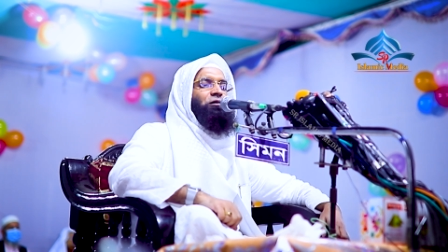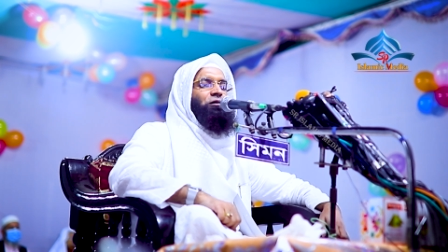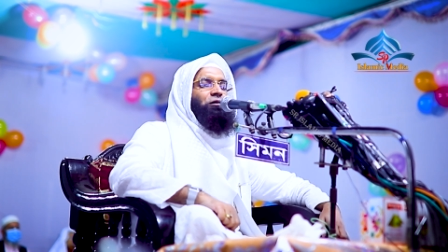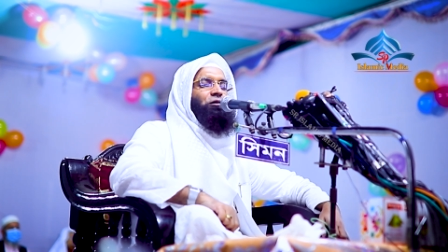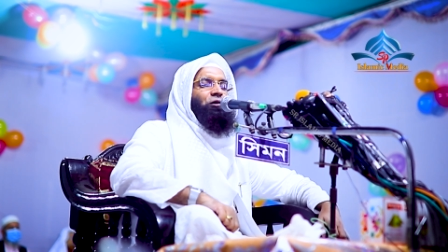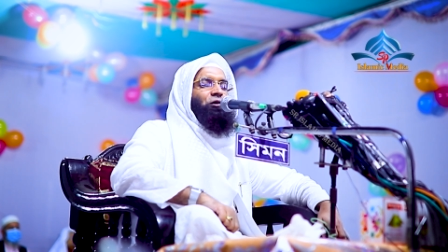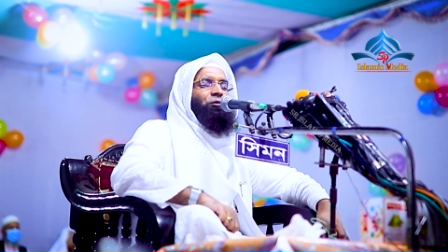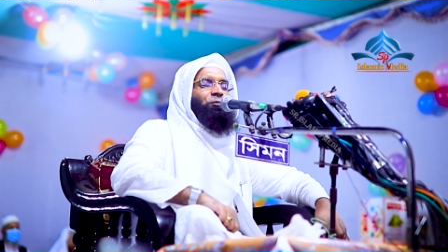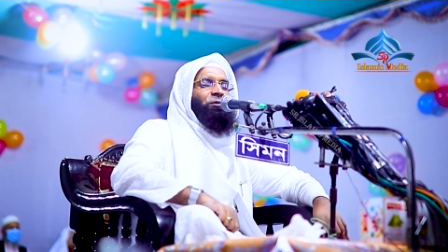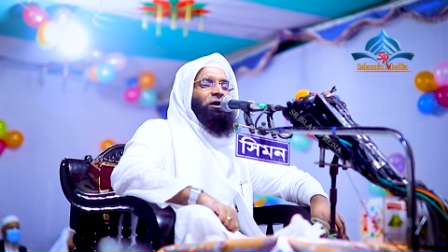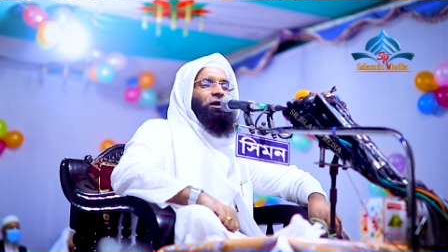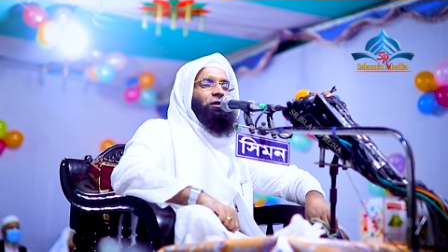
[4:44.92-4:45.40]

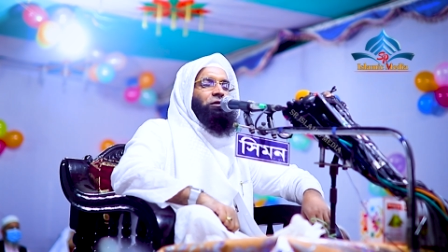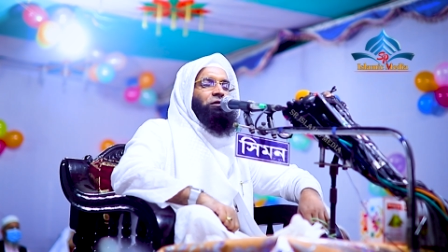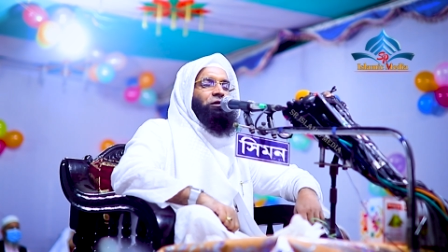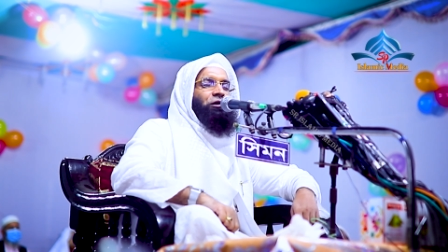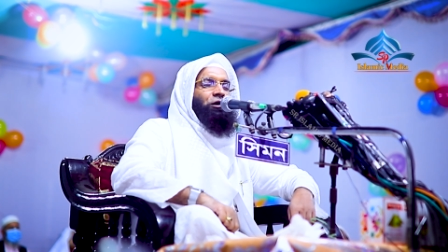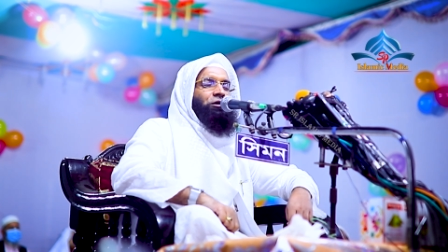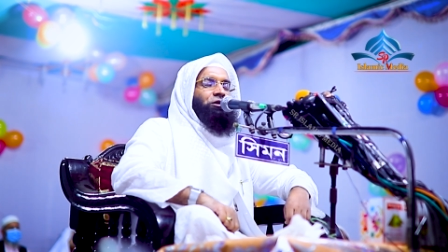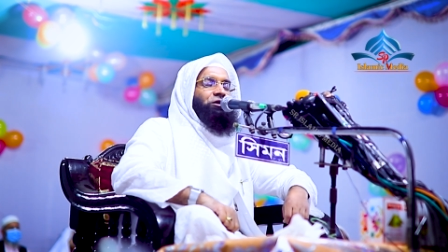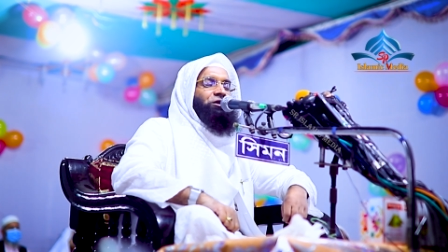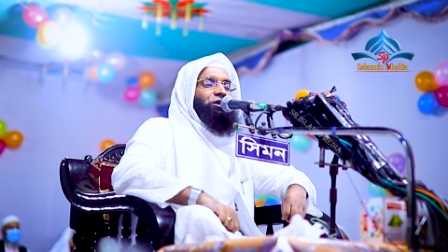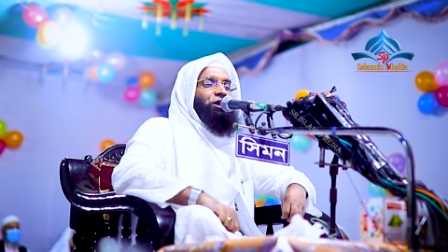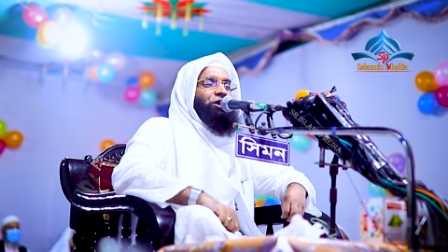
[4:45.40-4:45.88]
জুকরুপের
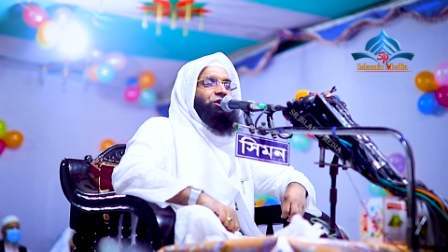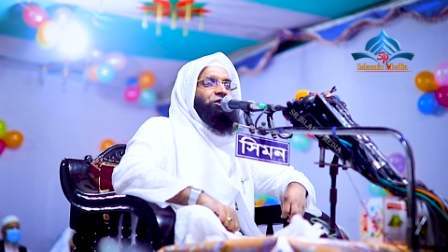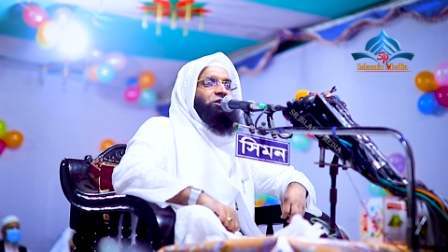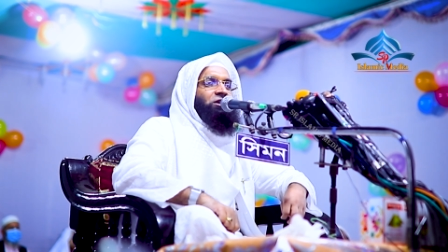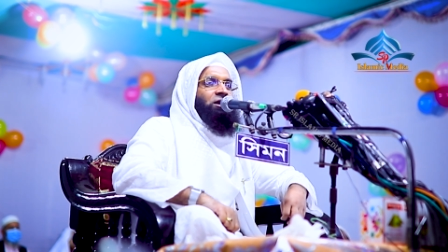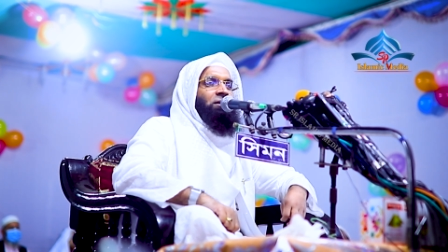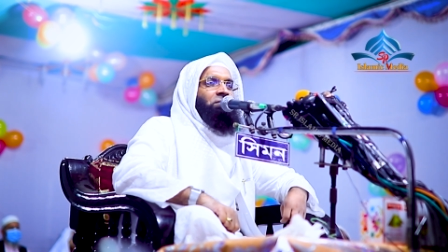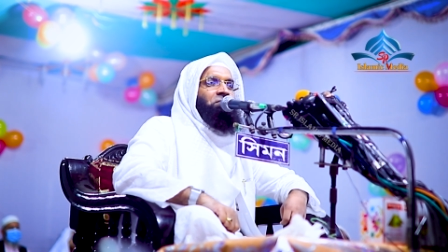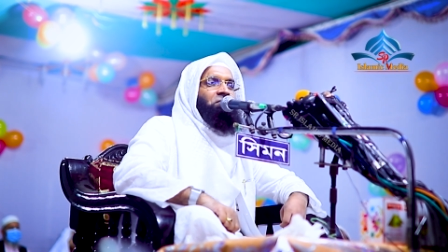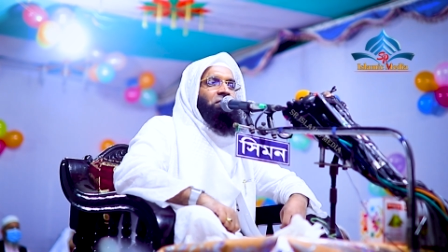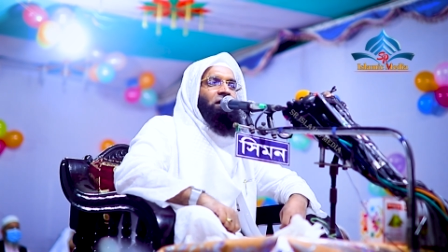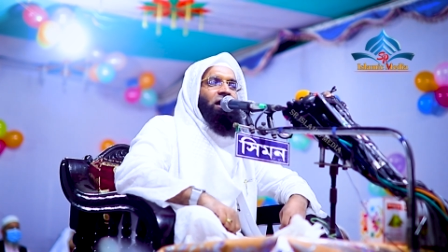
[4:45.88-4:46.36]
ছত্রিশ
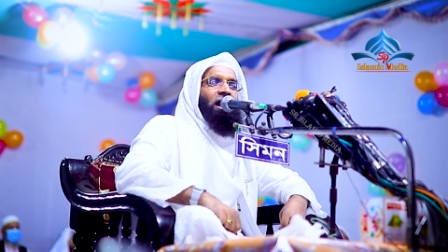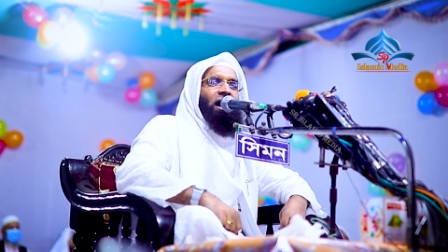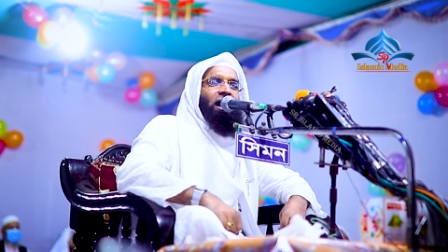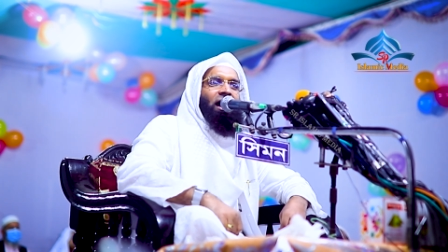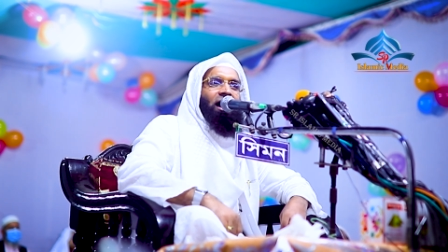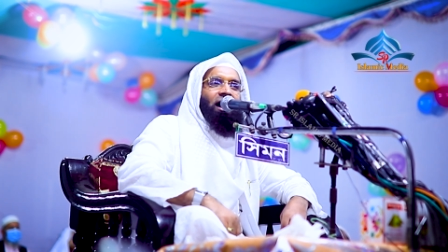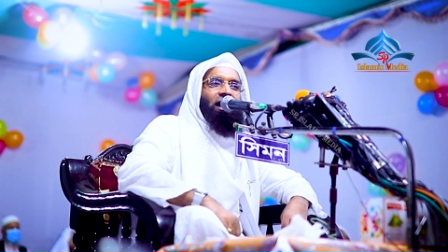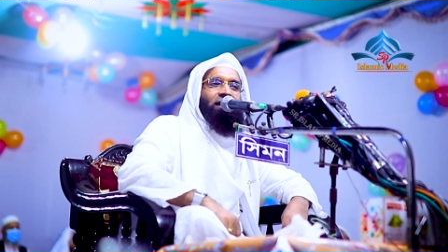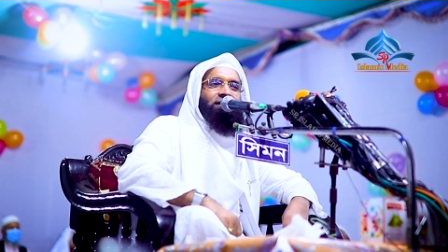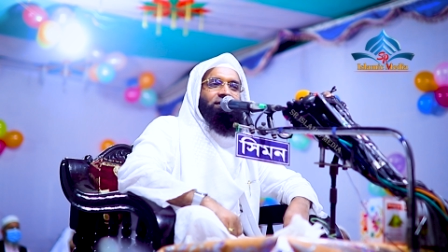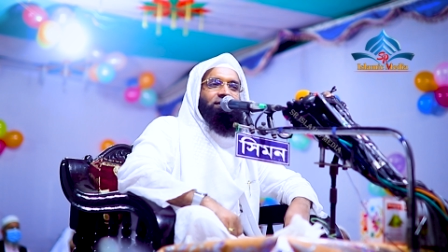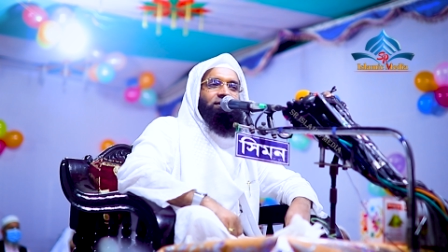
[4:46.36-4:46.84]
নম্বর
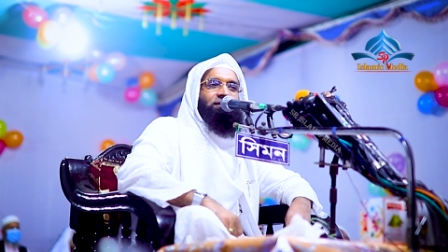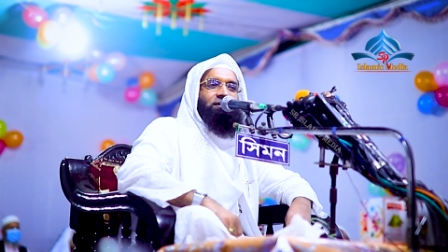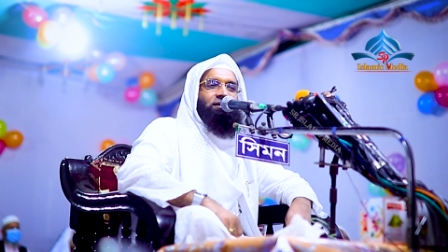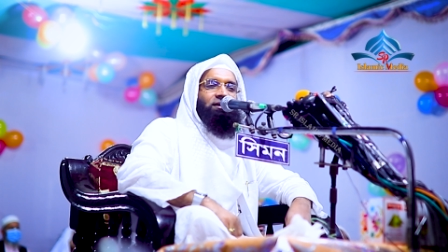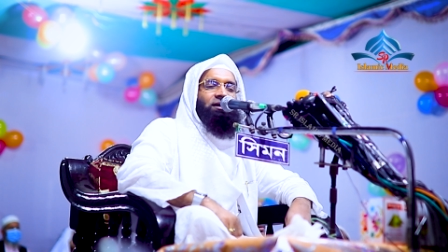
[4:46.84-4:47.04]
আয়াত